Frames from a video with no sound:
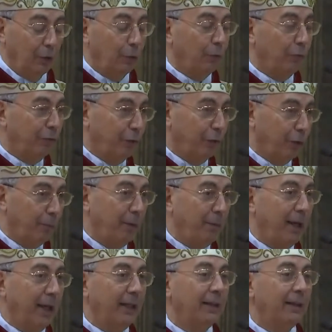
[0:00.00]

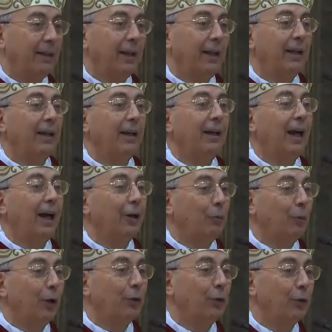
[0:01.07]
conformemente a
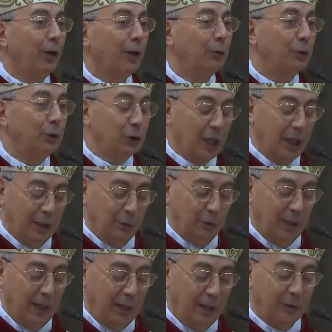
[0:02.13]
quanto
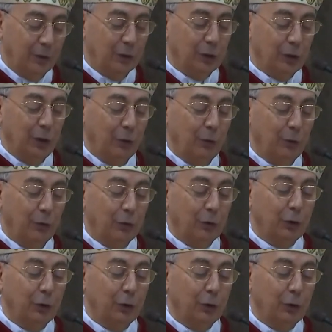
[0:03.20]
annunciato dall'angelo,